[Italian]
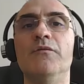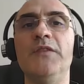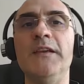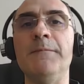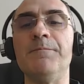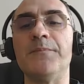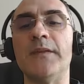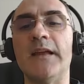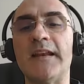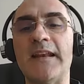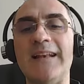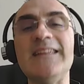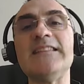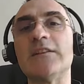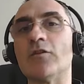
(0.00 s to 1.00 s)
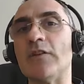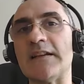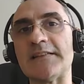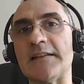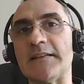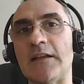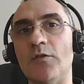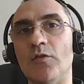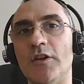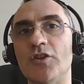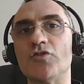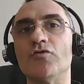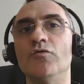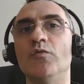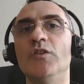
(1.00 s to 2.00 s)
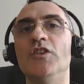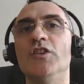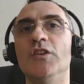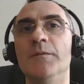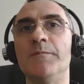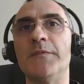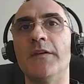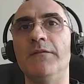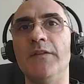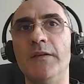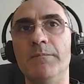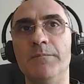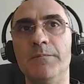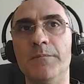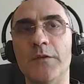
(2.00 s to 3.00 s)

vi realizzano l'asset allocation, quindi vi mm,